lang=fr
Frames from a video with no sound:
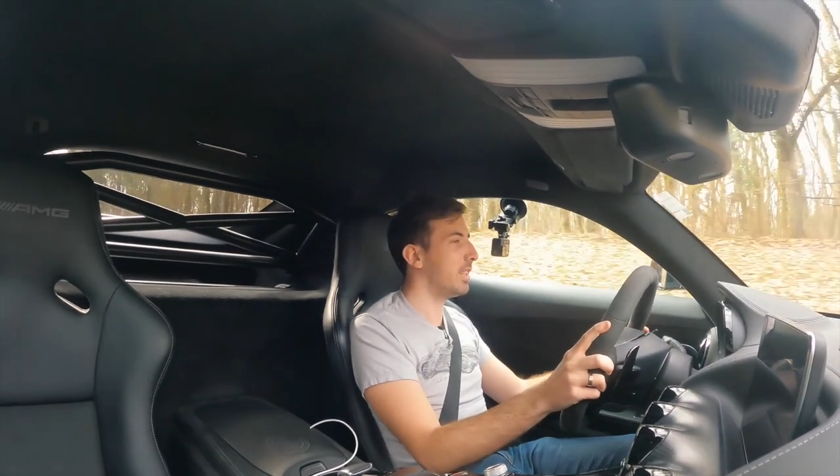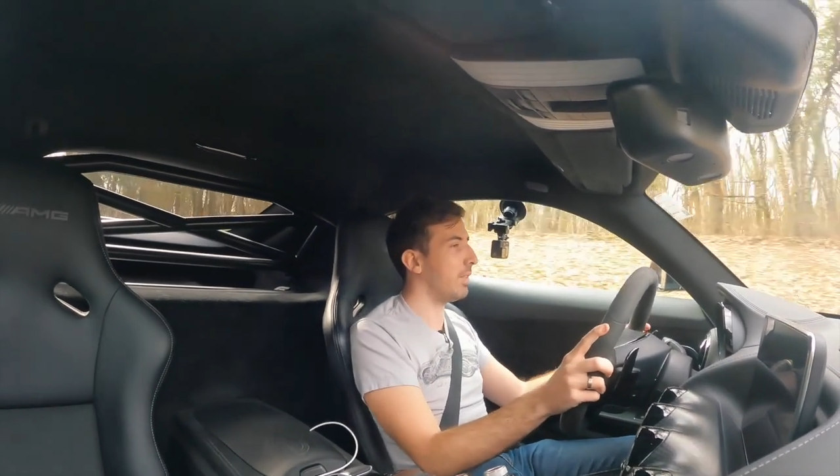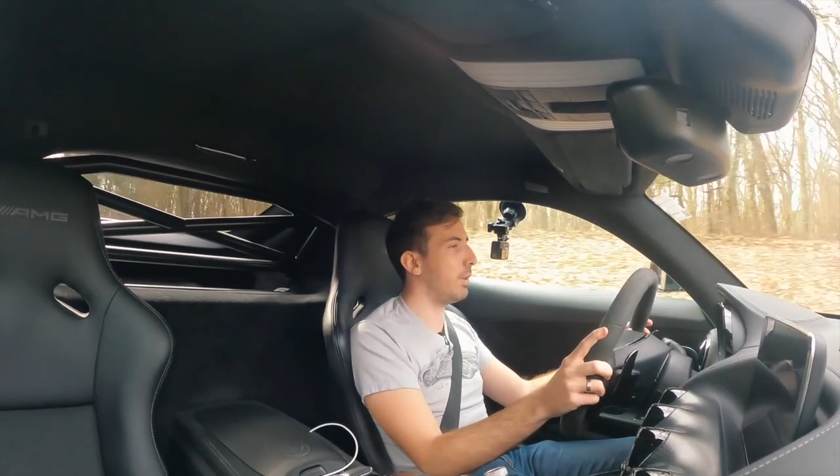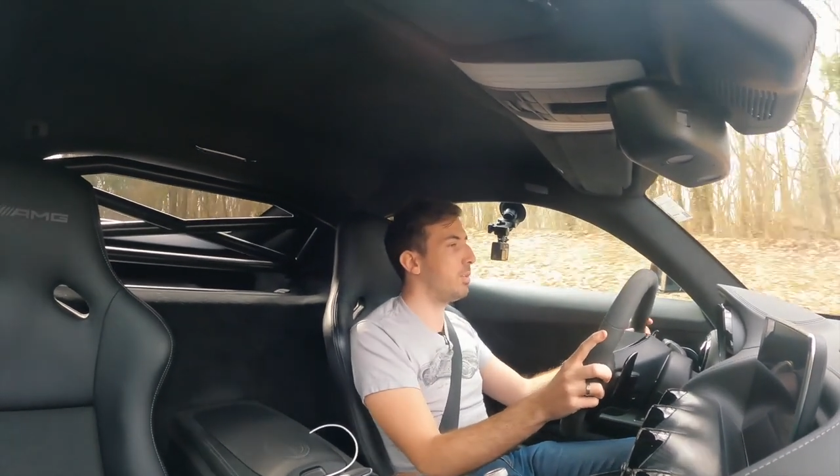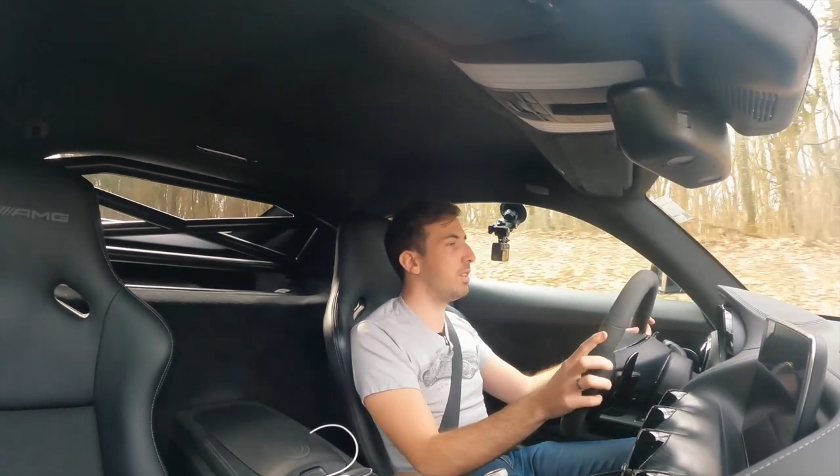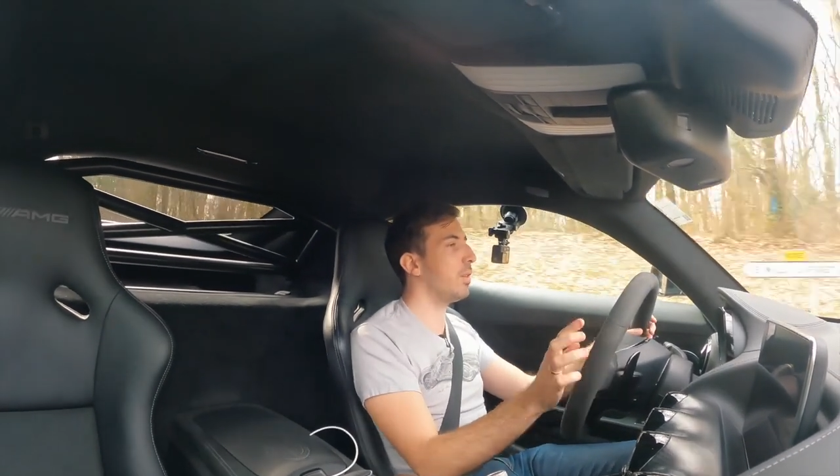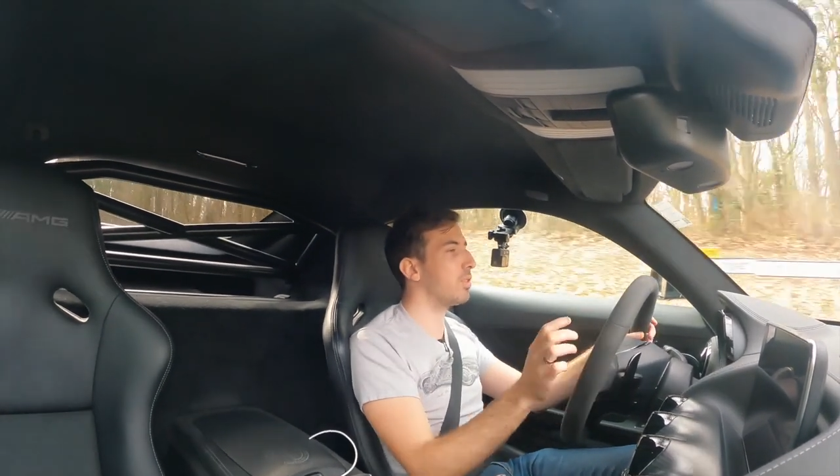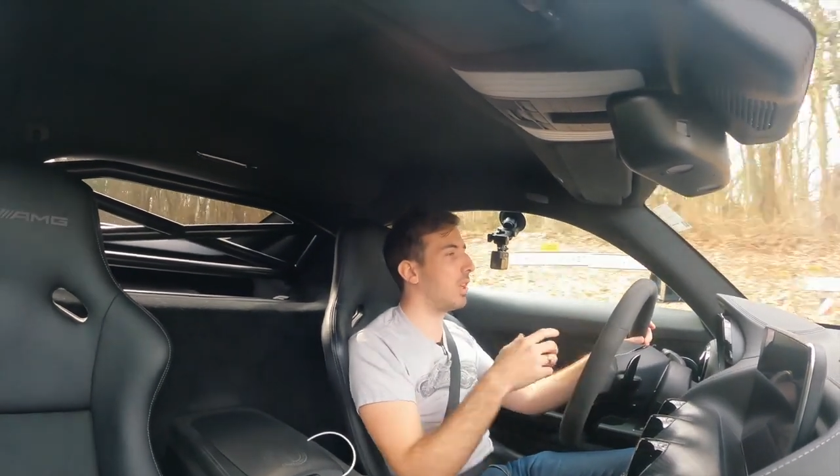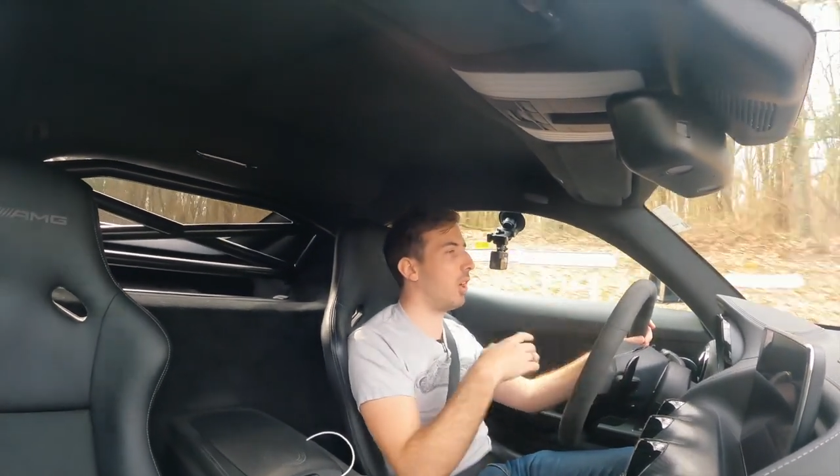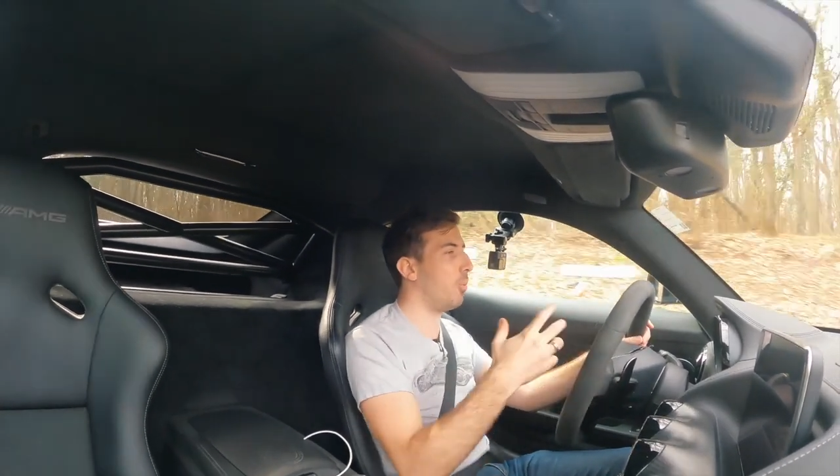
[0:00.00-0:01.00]
ça fait plaisir
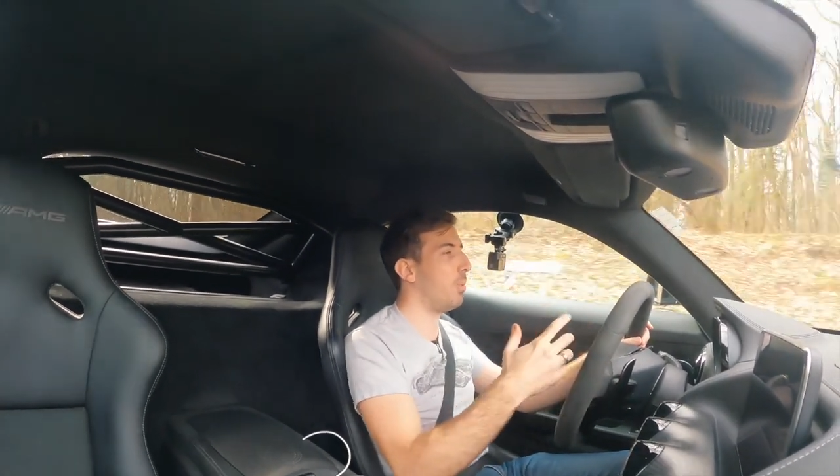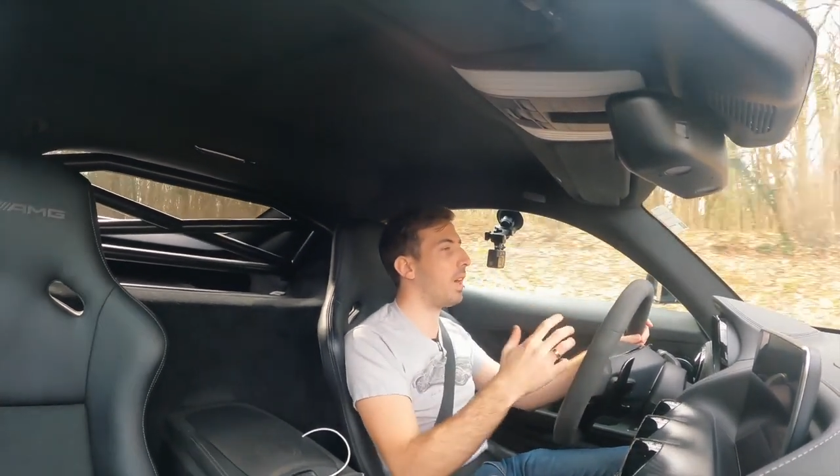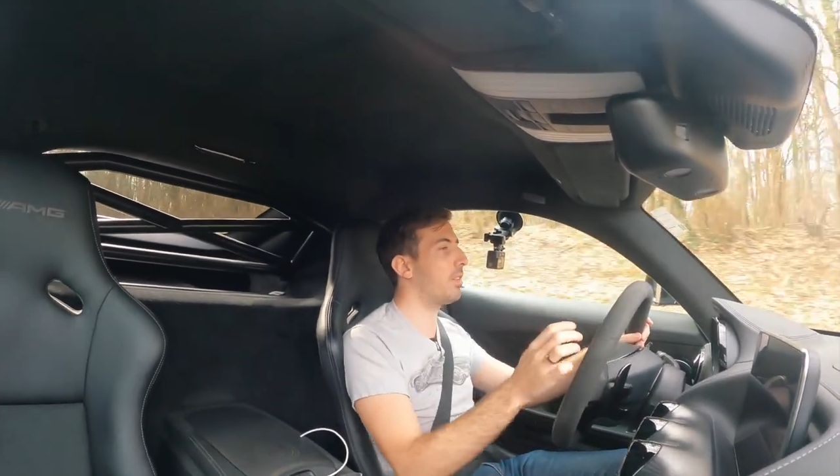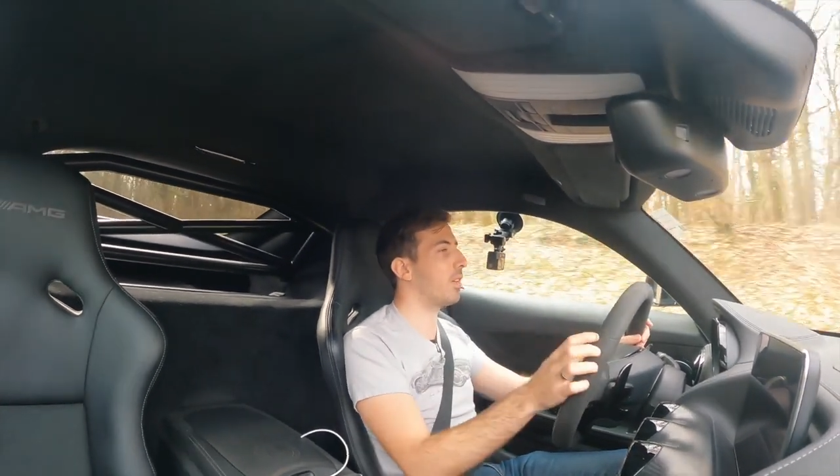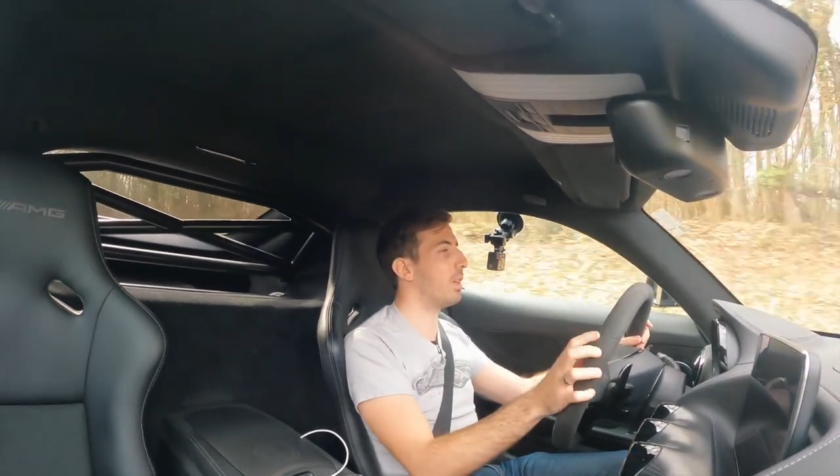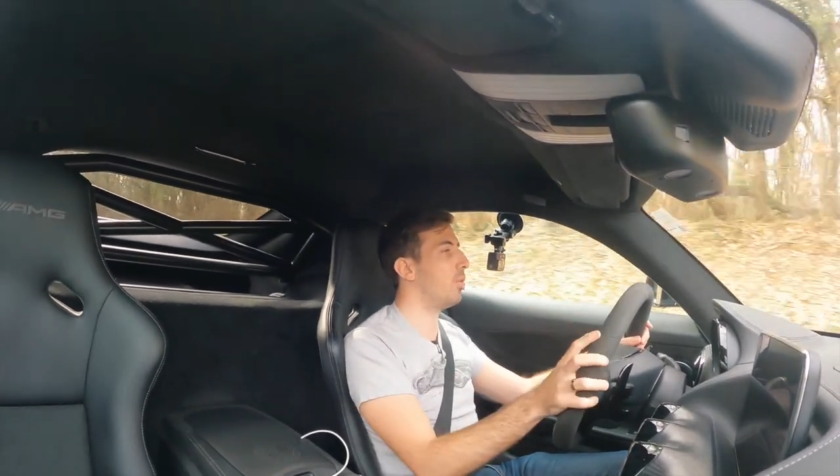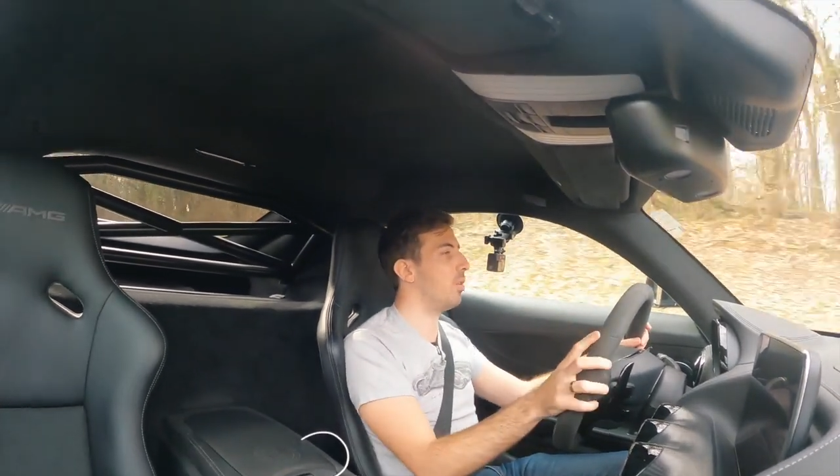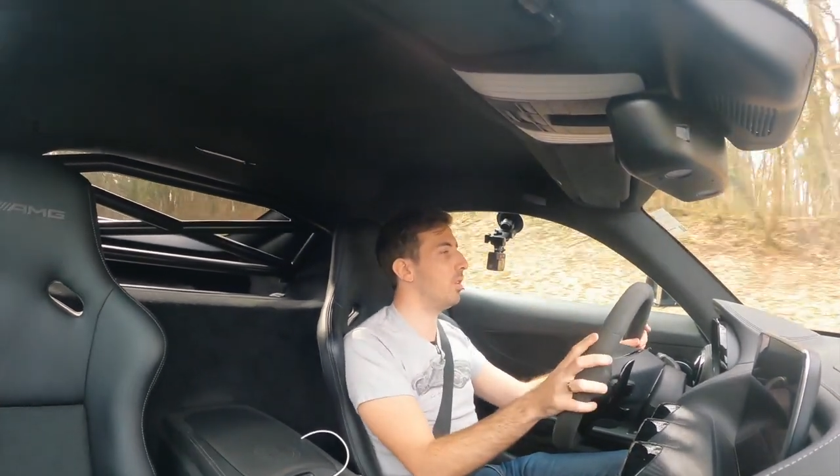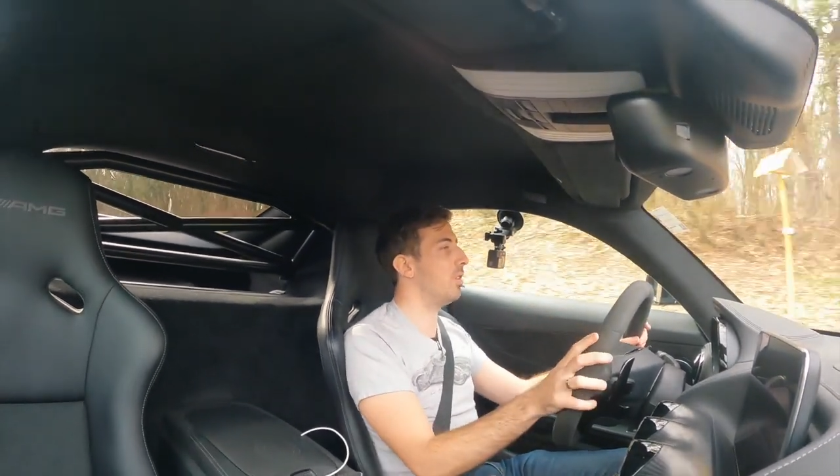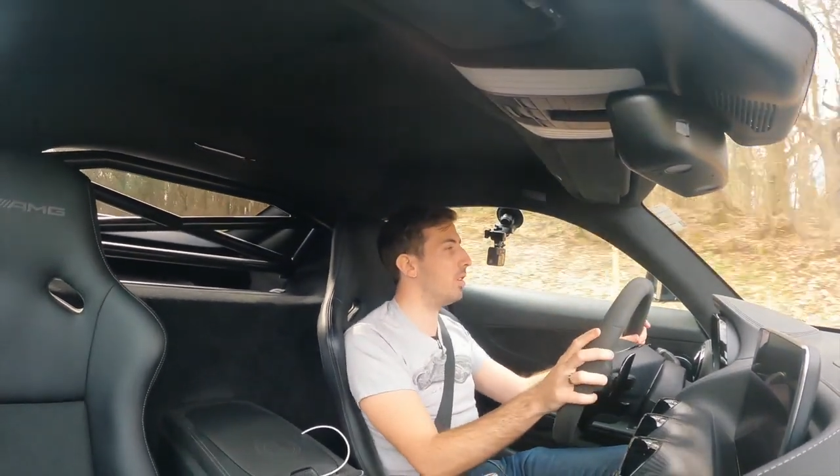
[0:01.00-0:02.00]
parce que ça embarque
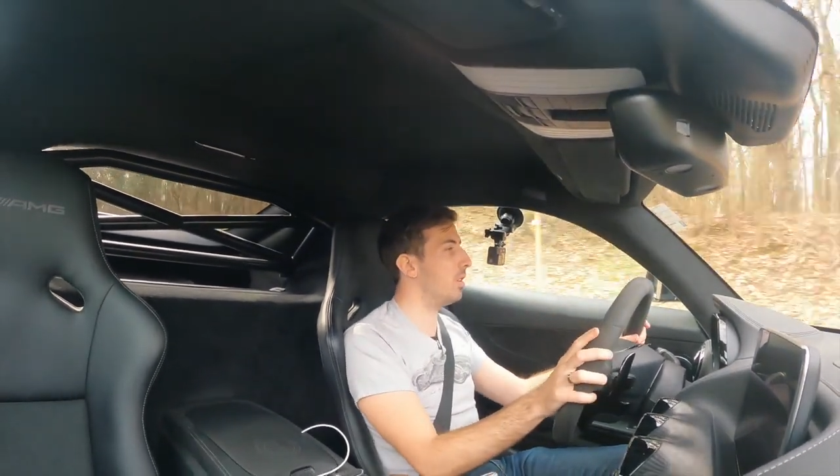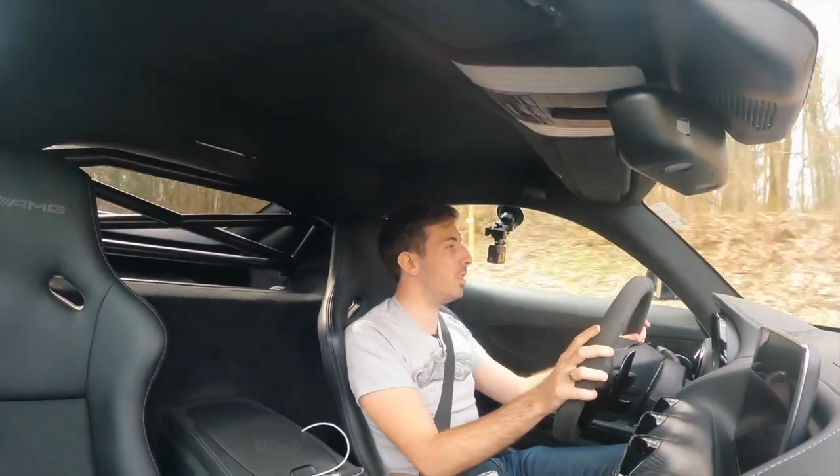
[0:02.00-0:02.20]
vraiment